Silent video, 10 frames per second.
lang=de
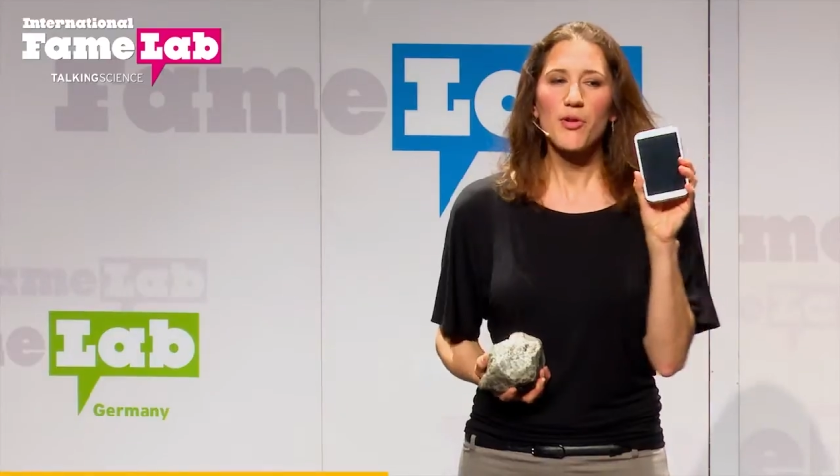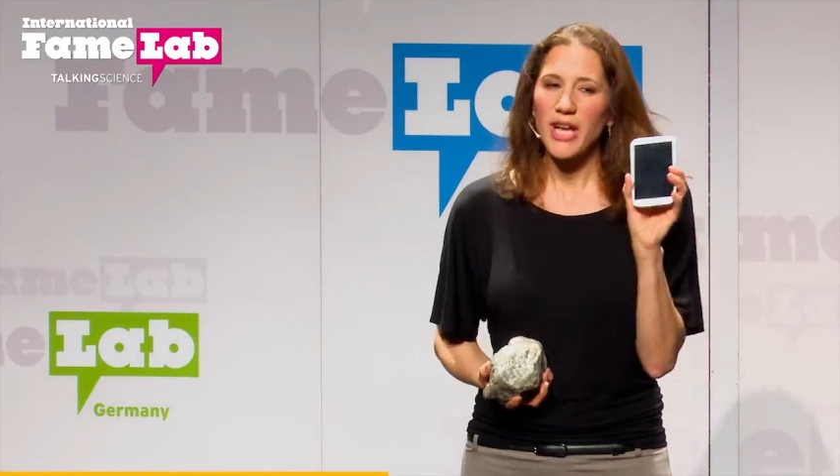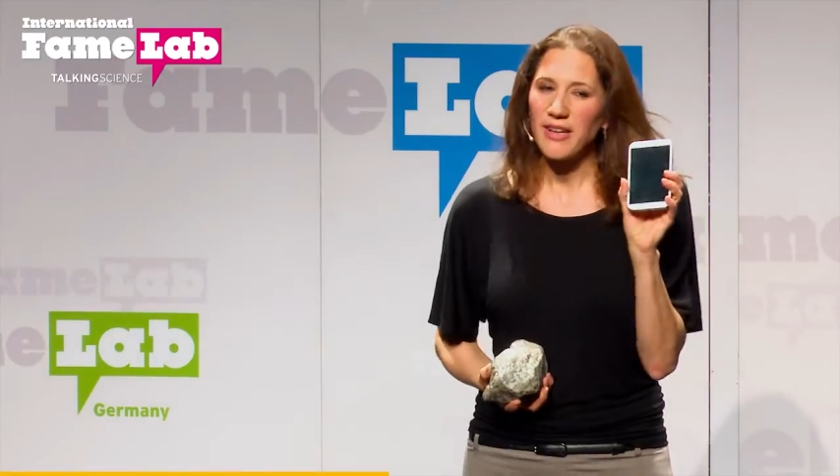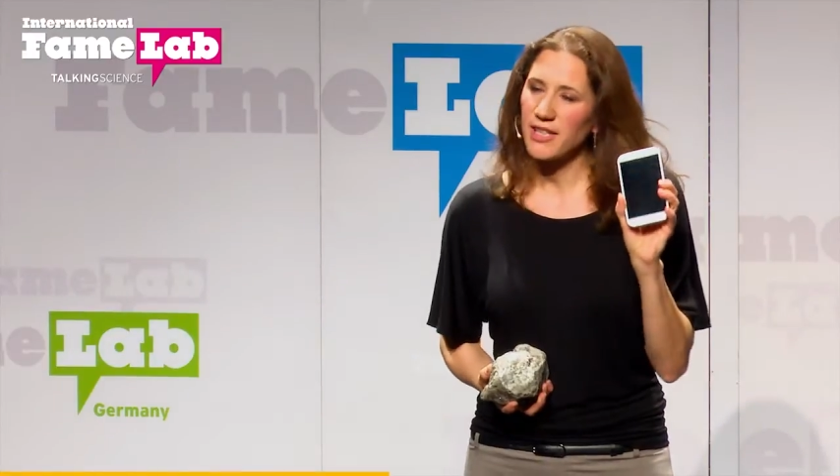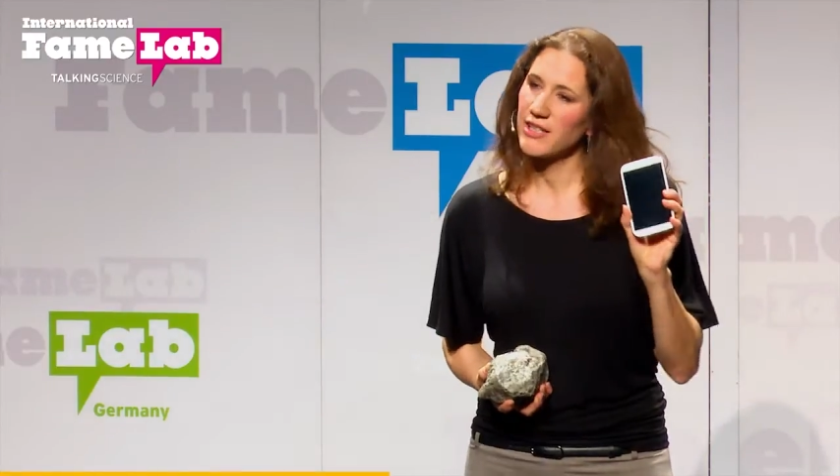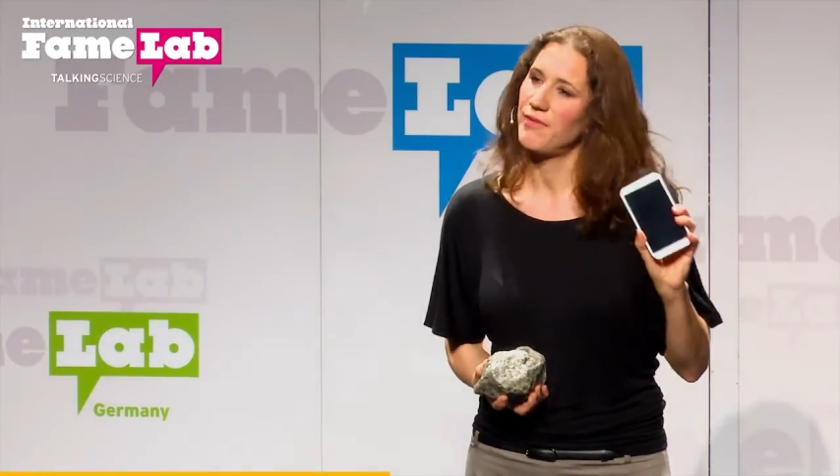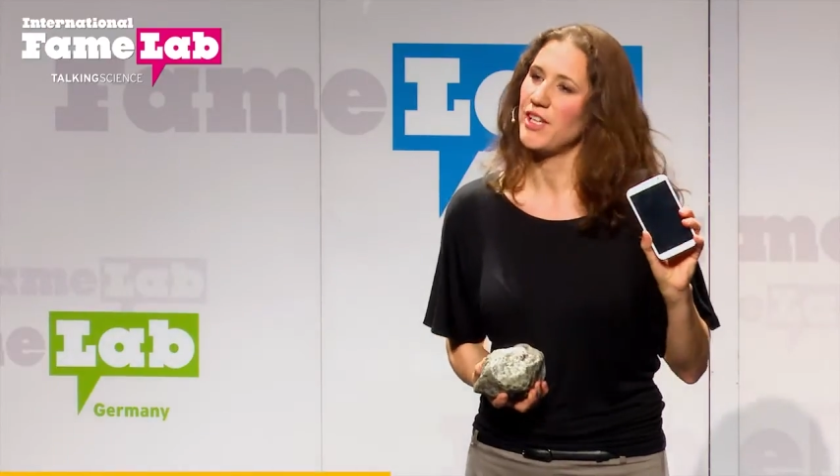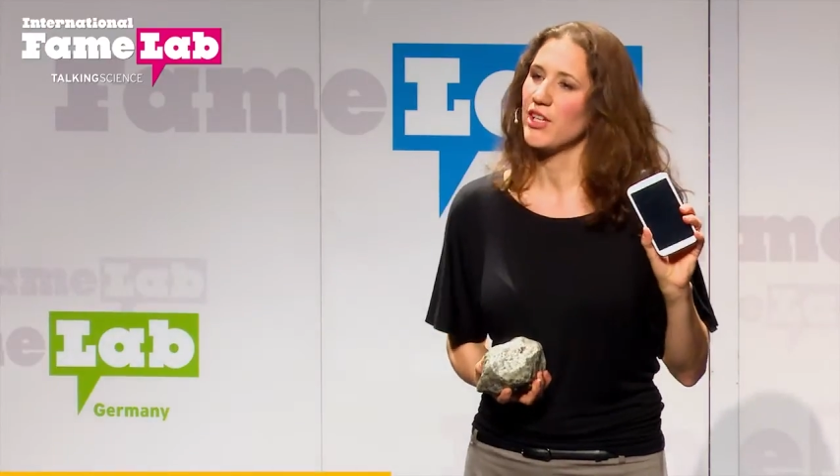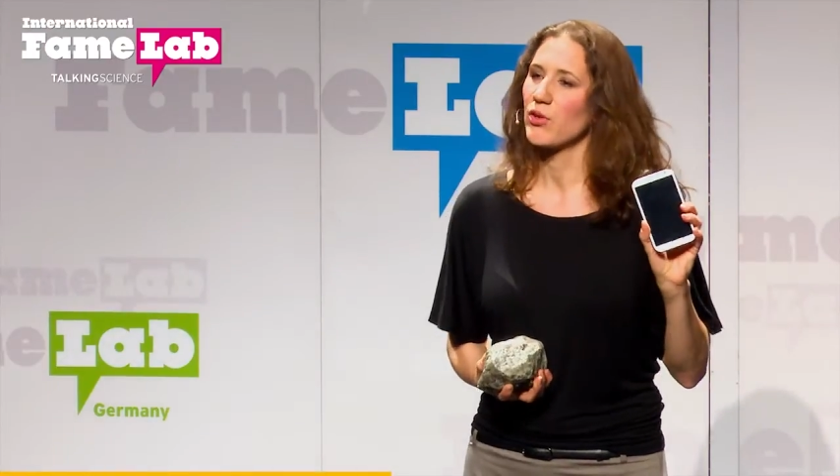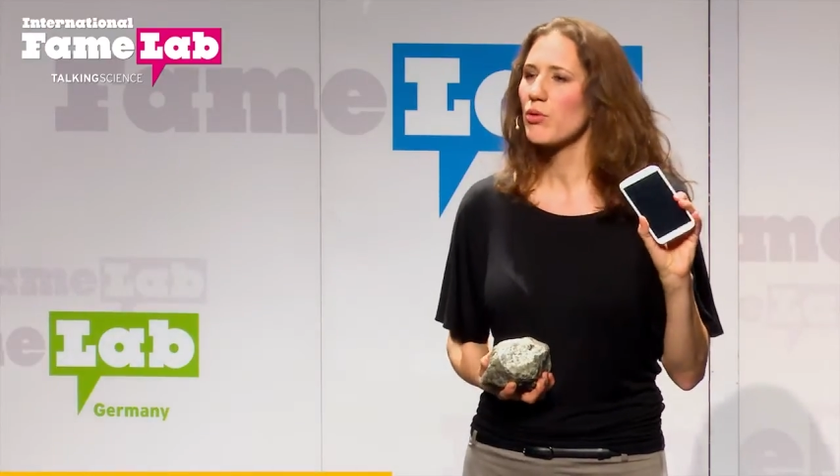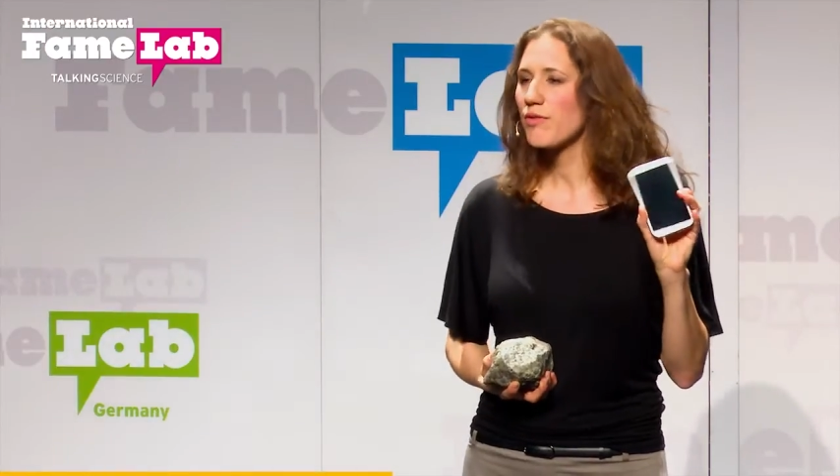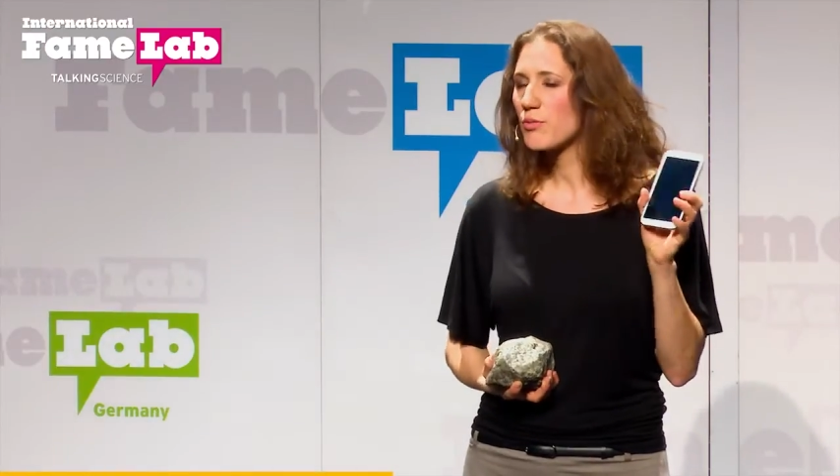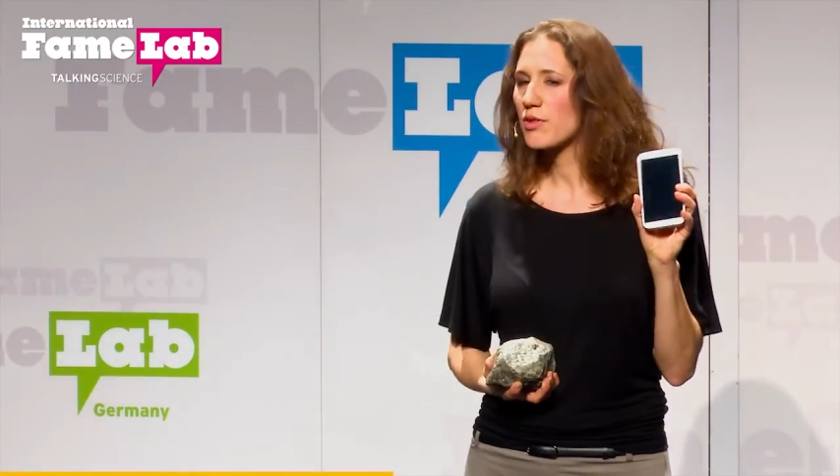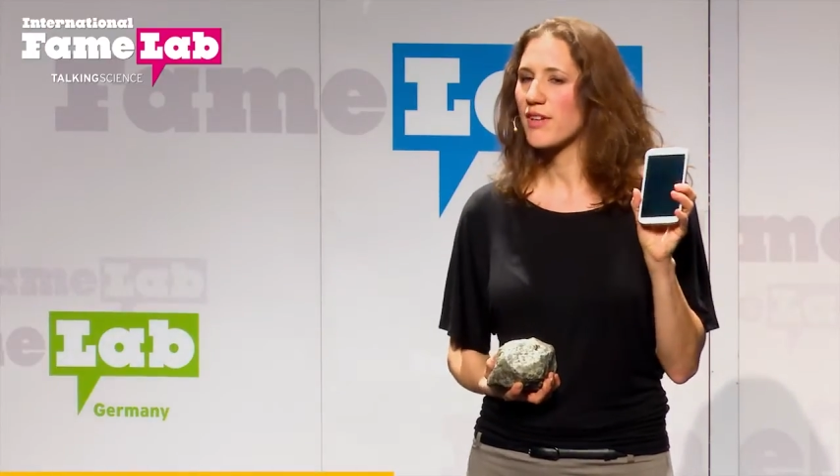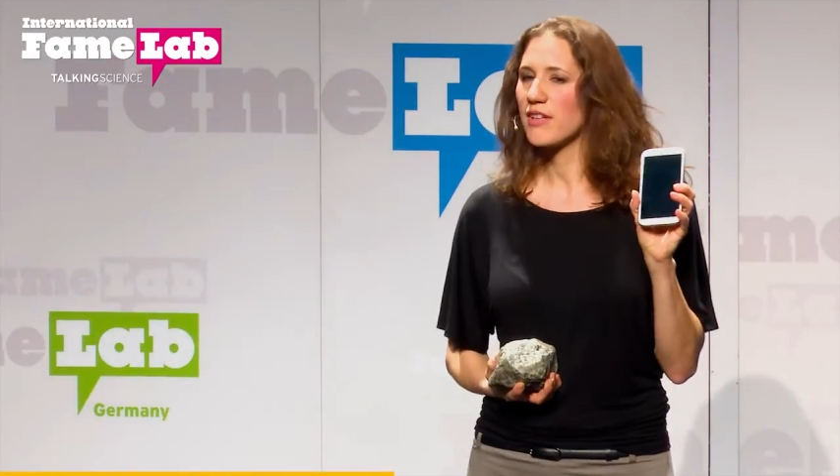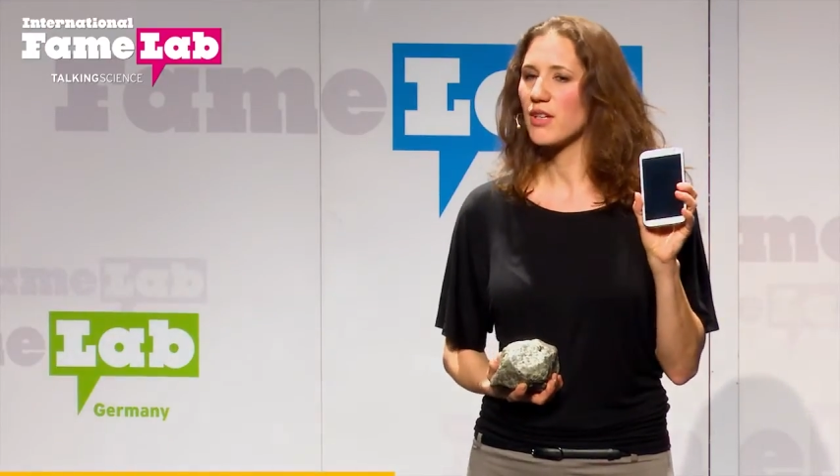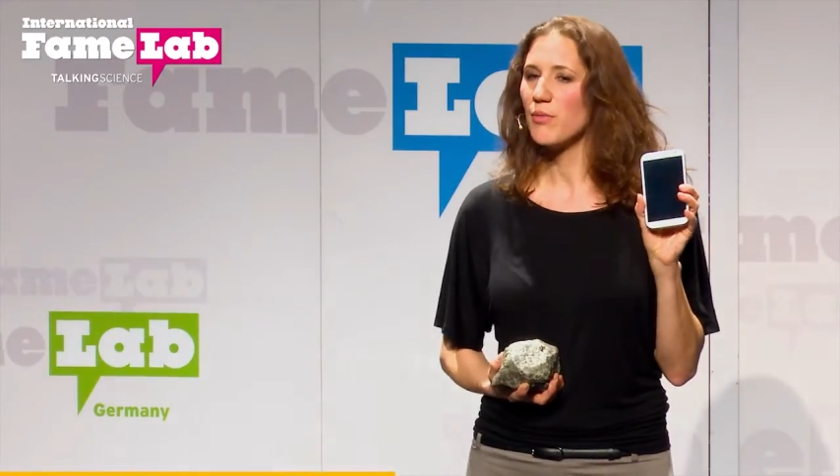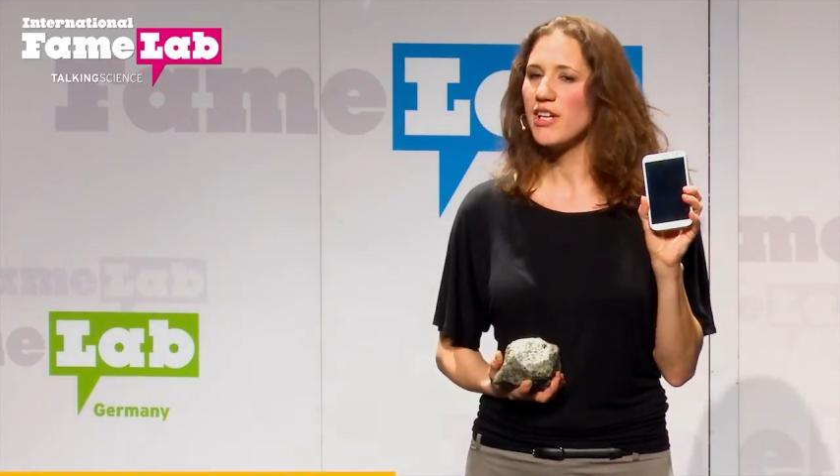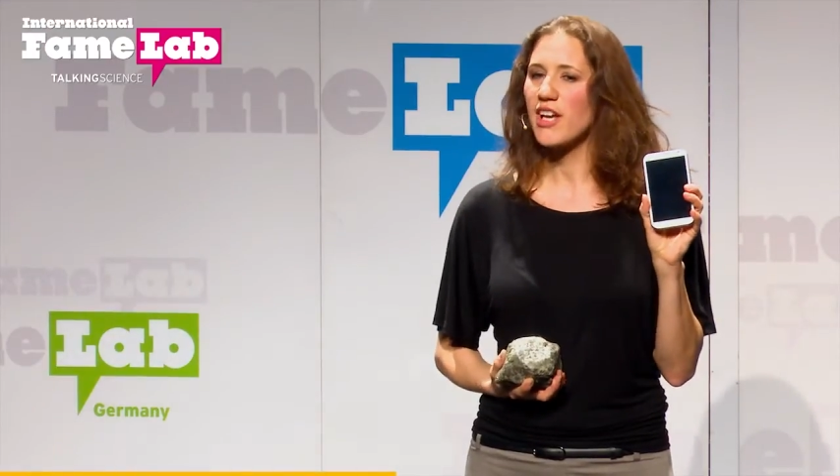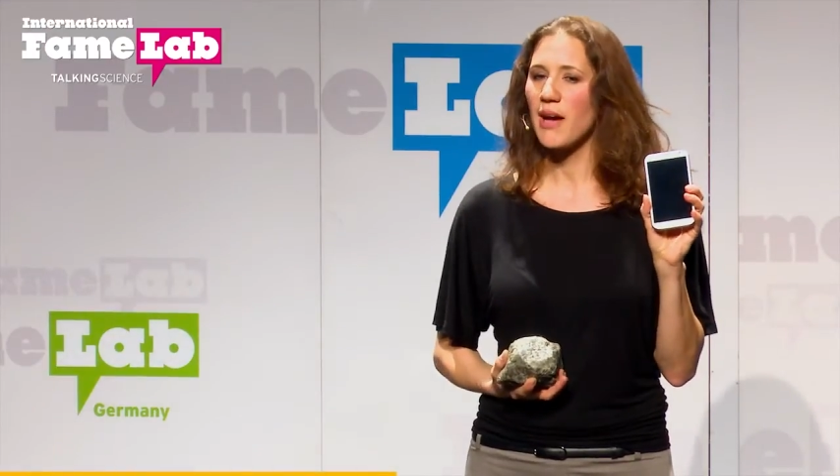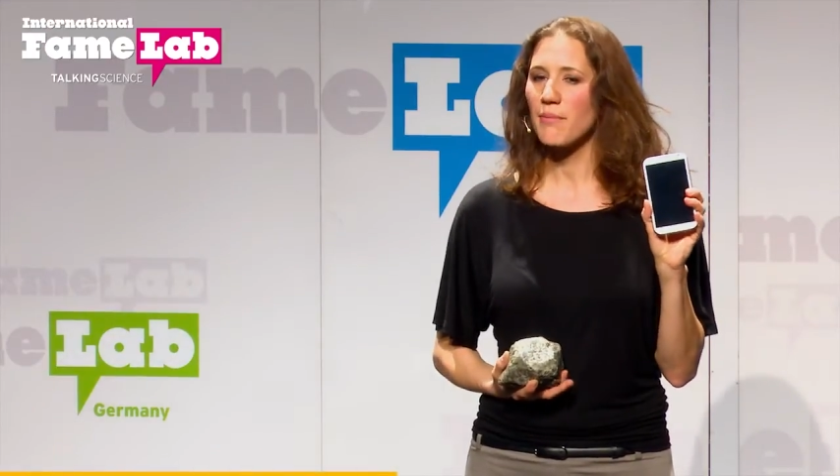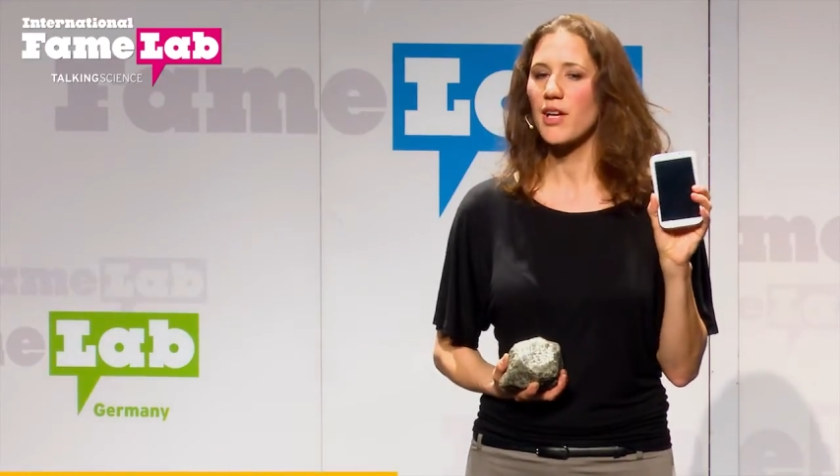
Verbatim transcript: nur ganz, ganz wenig, rund 25 Milligramm,